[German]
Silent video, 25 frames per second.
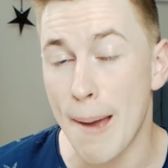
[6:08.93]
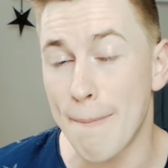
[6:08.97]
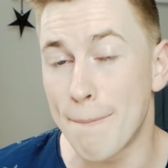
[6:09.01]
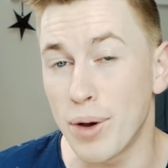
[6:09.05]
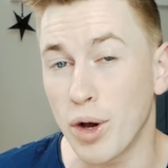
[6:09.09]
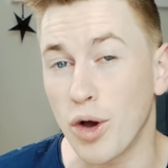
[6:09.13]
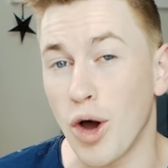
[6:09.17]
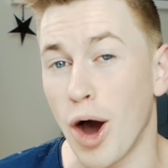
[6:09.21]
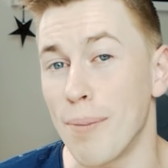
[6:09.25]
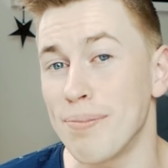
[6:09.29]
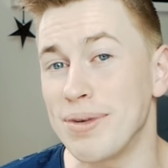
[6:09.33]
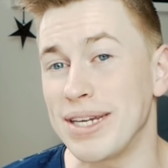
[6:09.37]

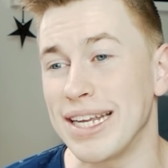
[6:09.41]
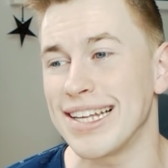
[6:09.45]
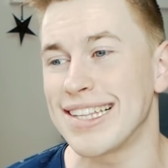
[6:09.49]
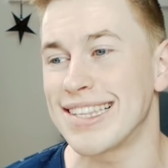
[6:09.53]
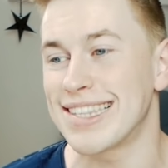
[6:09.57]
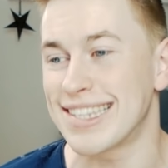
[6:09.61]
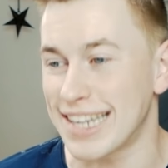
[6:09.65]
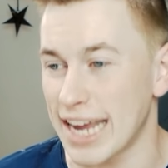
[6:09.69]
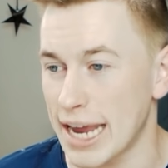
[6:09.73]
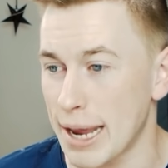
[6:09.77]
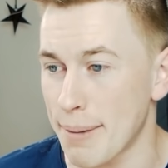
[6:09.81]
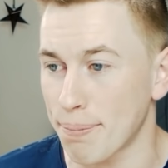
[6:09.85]
bekommt ihr
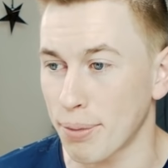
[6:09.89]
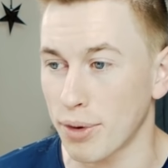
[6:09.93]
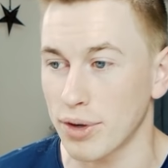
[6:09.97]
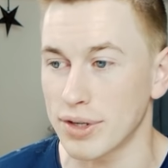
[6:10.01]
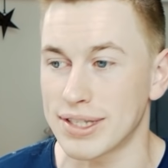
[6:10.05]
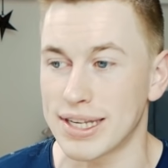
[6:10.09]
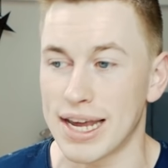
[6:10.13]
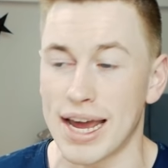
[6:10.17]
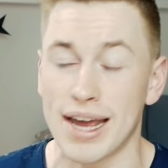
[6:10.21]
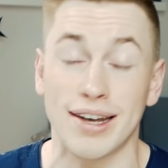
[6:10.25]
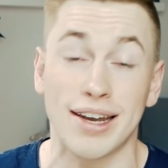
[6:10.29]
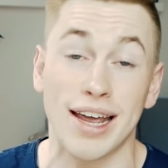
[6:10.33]

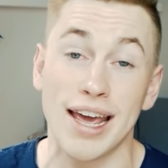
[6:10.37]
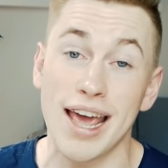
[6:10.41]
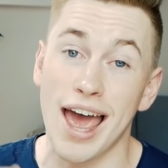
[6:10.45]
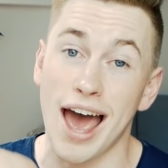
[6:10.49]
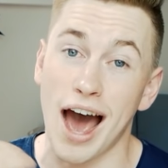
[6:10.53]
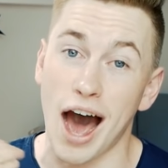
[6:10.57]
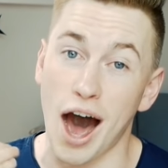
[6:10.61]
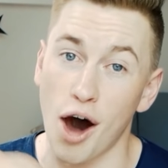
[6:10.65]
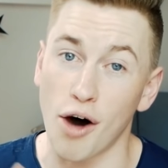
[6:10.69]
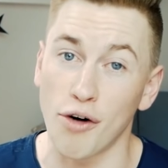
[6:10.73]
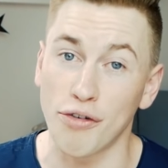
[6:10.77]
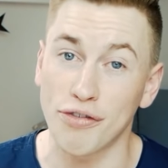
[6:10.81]
10%
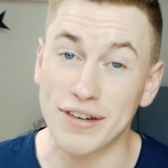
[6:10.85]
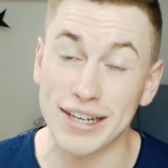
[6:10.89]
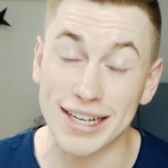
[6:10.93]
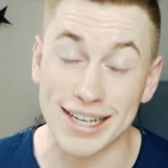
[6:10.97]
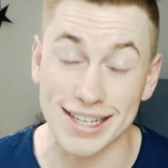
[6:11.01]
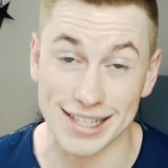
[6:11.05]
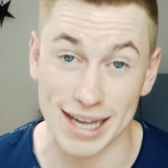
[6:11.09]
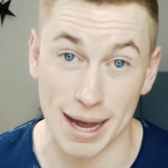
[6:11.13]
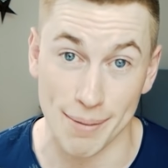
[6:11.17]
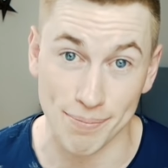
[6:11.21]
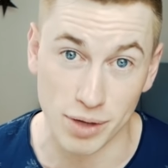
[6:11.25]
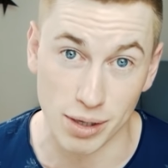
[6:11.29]
auf die
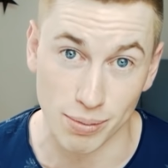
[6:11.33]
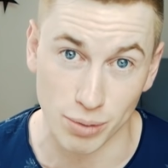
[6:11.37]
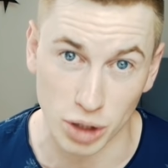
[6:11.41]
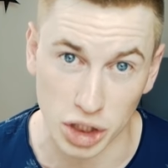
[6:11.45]
gesamte